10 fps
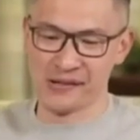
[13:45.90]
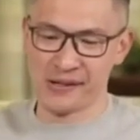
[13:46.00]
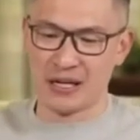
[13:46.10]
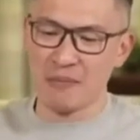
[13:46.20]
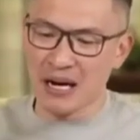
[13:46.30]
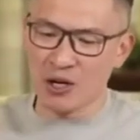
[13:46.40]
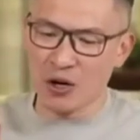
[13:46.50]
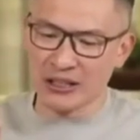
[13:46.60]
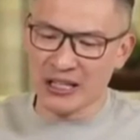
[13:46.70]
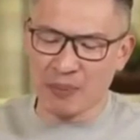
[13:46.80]
Dan makan
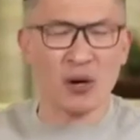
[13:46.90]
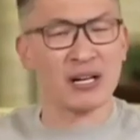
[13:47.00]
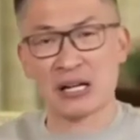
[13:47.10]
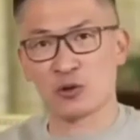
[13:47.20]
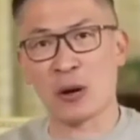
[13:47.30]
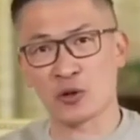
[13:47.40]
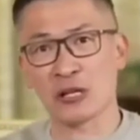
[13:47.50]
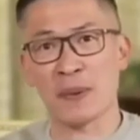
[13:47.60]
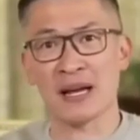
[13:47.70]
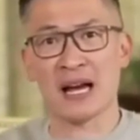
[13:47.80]
roti yang diperoleh dengan susah,
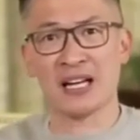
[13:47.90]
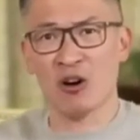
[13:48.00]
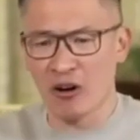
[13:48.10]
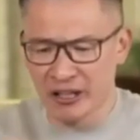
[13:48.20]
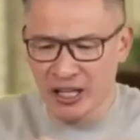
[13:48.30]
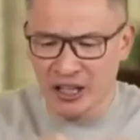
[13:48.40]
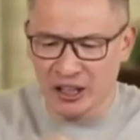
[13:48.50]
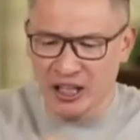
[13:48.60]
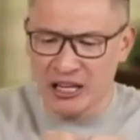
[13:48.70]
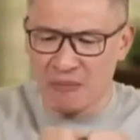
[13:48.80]
susah payah. Ini orang yang
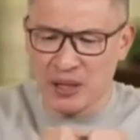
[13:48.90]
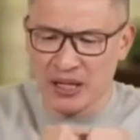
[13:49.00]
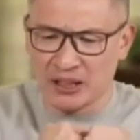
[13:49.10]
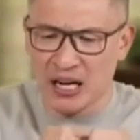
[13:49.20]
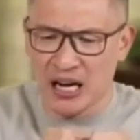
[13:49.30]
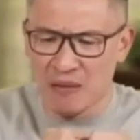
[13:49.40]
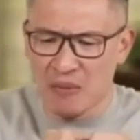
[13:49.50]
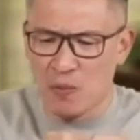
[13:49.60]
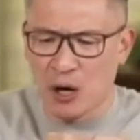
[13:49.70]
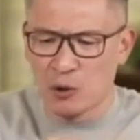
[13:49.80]
kikir, yang pelit, yang hanya
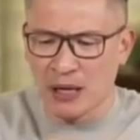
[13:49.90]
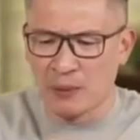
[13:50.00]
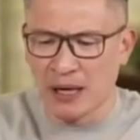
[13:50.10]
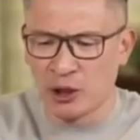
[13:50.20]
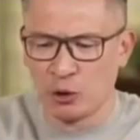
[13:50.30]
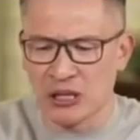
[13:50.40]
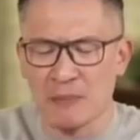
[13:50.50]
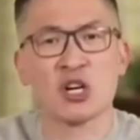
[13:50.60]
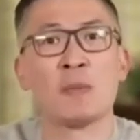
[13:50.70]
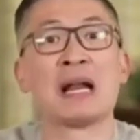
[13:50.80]
mau bangun pagi-pagi, duduk
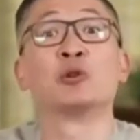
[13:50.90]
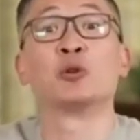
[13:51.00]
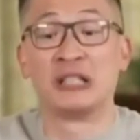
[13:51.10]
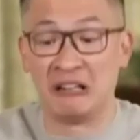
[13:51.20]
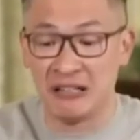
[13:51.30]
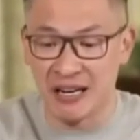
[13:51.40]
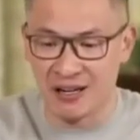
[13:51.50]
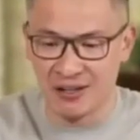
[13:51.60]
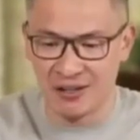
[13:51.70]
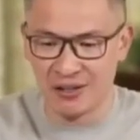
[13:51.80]
sampai jam malam untuk dirinya.
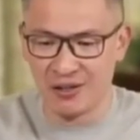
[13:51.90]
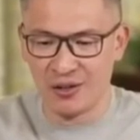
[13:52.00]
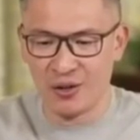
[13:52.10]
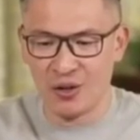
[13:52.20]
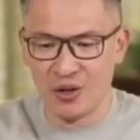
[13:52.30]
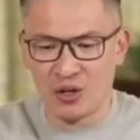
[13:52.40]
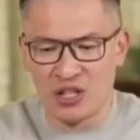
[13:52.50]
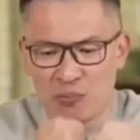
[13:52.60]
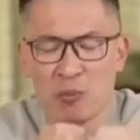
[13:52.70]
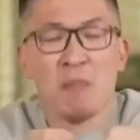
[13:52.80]

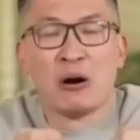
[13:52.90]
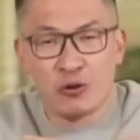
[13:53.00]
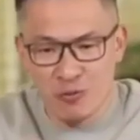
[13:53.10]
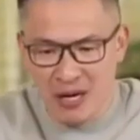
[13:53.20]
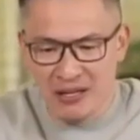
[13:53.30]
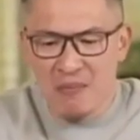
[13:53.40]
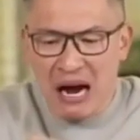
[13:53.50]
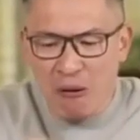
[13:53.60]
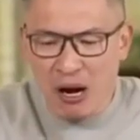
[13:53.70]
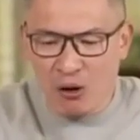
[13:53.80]
Sibuk membangun rumahnya,
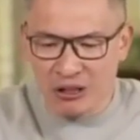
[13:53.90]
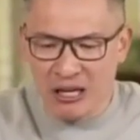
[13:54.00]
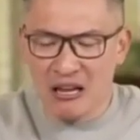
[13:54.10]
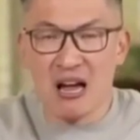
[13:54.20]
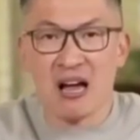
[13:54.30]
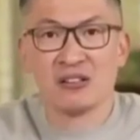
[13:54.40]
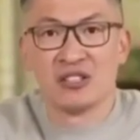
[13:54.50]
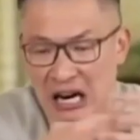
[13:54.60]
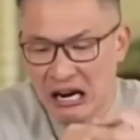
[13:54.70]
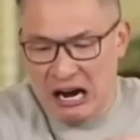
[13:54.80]
mengawal kotanya,
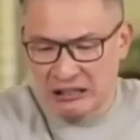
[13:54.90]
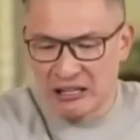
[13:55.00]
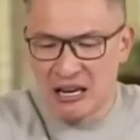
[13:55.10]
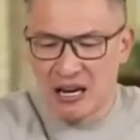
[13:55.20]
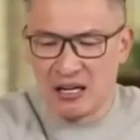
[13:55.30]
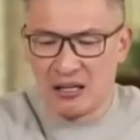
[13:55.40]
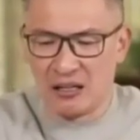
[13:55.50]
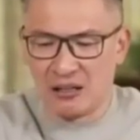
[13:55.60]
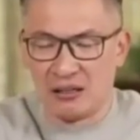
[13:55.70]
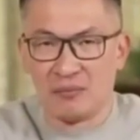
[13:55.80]
jaga hartanya.
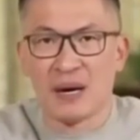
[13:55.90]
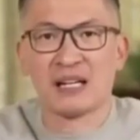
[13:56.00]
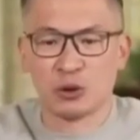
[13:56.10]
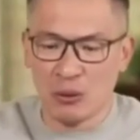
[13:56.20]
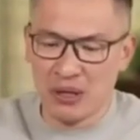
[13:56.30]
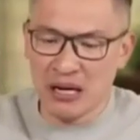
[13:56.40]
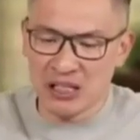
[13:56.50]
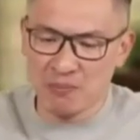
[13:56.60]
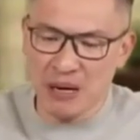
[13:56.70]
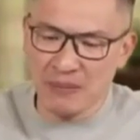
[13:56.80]
Padahal Tuhan bilang
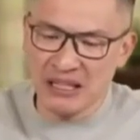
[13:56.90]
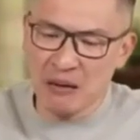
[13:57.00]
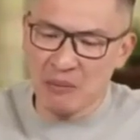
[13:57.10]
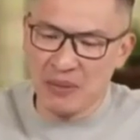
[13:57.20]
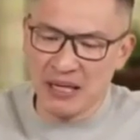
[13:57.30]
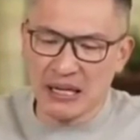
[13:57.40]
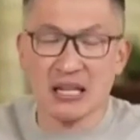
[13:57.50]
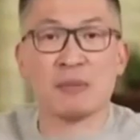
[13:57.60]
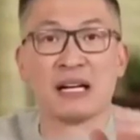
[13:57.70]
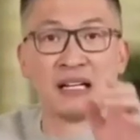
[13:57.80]
sebab ia
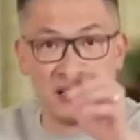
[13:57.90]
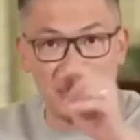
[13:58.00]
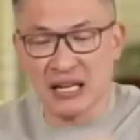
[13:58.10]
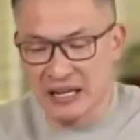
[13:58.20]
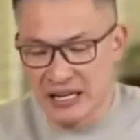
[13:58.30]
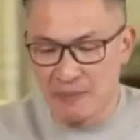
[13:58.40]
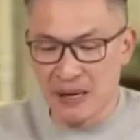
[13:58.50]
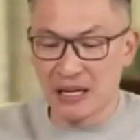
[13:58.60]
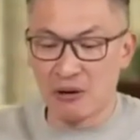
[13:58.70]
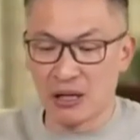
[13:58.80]
memberikannya kepada yang dicintainya
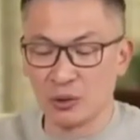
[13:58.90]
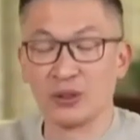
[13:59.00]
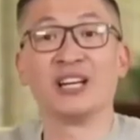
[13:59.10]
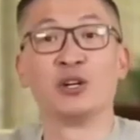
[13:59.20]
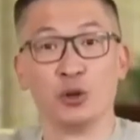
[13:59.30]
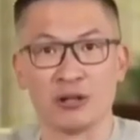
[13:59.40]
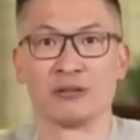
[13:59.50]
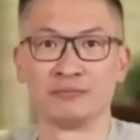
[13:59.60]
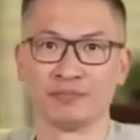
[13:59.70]
pada waktu tidur.